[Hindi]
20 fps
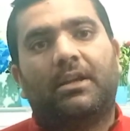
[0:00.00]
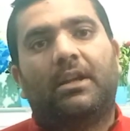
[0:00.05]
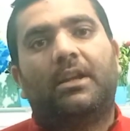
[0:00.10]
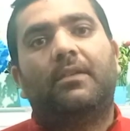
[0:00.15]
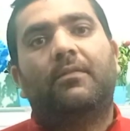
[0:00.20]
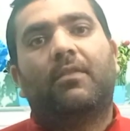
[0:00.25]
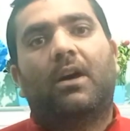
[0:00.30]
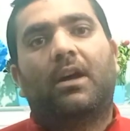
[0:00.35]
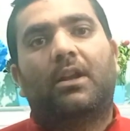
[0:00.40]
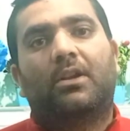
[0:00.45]

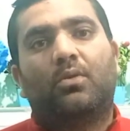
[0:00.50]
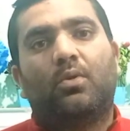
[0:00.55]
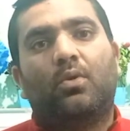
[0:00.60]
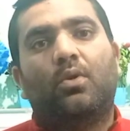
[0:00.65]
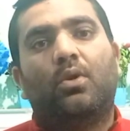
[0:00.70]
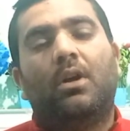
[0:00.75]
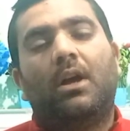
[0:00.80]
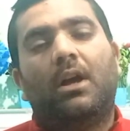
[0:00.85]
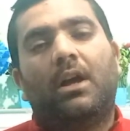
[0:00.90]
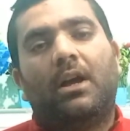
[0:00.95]
शनिवार को
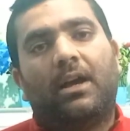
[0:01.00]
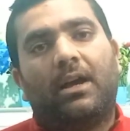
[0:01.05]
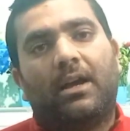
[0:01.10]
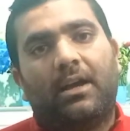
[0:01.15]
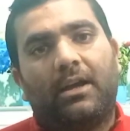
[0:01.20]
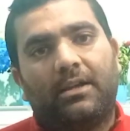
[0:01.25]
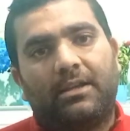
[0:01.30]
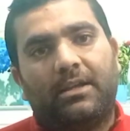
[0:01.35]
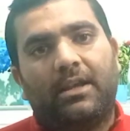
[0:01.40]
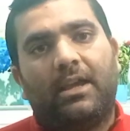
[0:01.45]

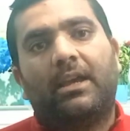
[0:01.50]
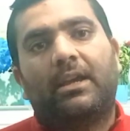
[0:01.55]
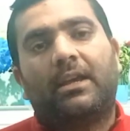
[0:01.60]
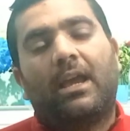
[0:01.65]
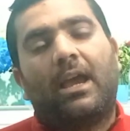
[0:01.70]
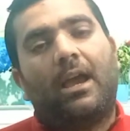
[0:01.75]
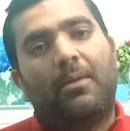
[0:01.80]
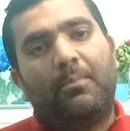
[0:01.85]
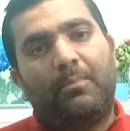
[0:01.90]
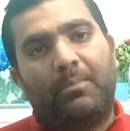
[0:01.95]
ये एक
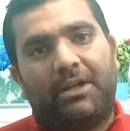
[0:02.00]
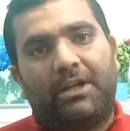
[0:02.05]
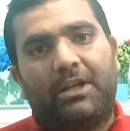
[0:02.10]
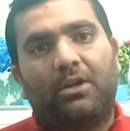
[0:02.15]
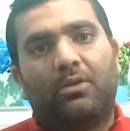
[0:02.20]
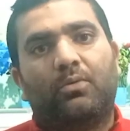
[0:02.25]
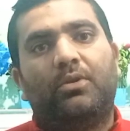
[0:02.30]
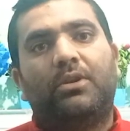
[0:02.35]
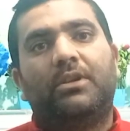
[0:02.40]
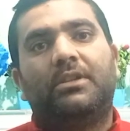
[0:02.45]
अहम
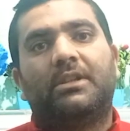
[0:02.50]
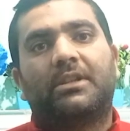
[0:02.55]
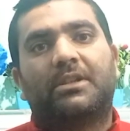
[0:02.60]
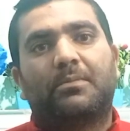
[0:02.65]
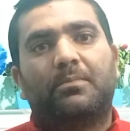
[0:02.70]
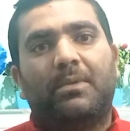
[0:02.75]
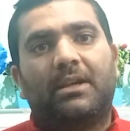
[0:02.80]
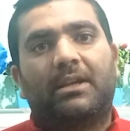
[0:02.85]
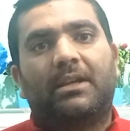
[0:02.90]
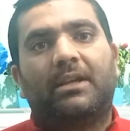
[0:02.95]
मीटिंग हुई
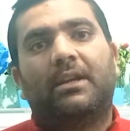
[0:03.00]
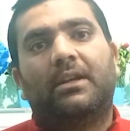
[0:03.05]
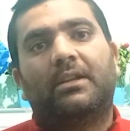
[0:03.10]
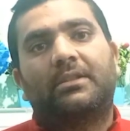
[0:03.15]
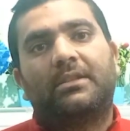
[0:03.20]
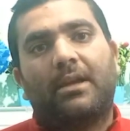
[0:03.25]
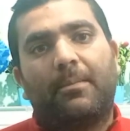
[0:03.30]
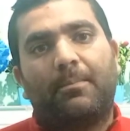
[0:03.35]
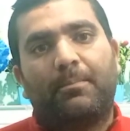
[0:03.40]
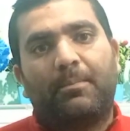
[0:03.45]
जिसमें के
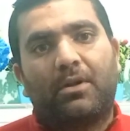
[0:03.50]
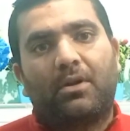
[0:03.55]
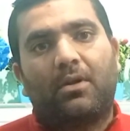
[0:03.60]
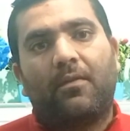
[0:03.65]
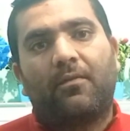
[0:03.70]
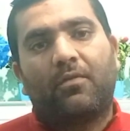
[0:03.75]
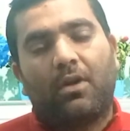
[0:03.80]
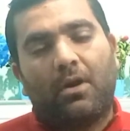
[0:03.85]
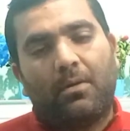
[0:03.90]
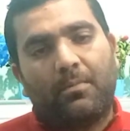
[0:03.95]
चैम्बर
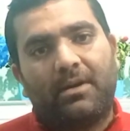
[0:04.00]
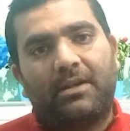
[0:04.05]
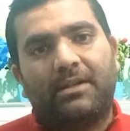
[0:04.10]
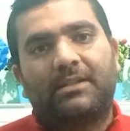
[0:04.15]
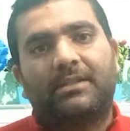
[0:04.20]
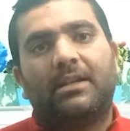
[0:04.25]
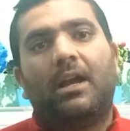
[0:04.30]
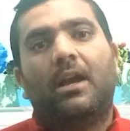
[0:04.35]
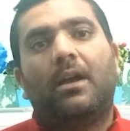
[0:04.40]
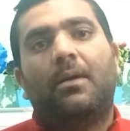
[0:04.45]
ऑफ
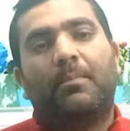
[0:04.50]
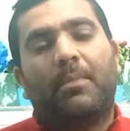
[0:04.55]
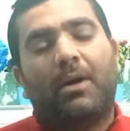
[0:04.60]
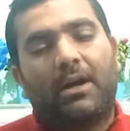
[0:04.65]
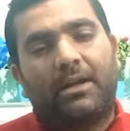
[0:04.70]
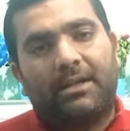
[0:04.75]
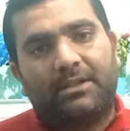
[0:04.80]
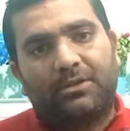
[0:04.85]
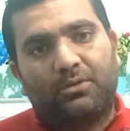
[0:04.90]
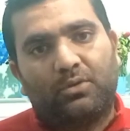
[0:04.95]
कॉमर्स
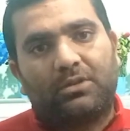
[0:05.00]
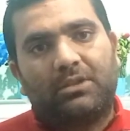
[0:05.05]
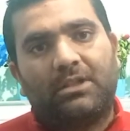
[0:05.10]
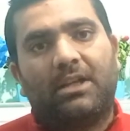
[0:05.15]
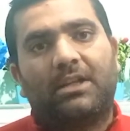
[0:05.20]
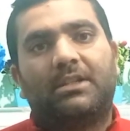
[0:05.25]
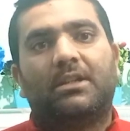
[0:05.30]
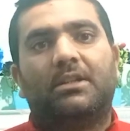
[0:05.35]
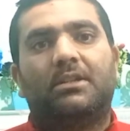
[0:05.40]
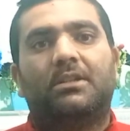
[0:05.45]
बार
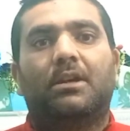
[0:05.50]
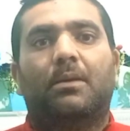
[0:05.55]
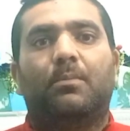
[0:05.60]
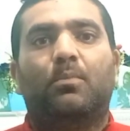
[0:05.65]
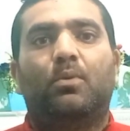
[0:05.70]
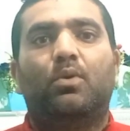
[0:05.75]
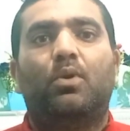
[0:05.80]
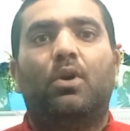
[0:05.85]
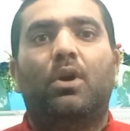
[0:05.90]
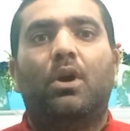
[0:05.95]
एसोसिएशन
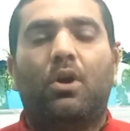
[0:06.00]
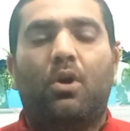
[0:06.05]
जम्मू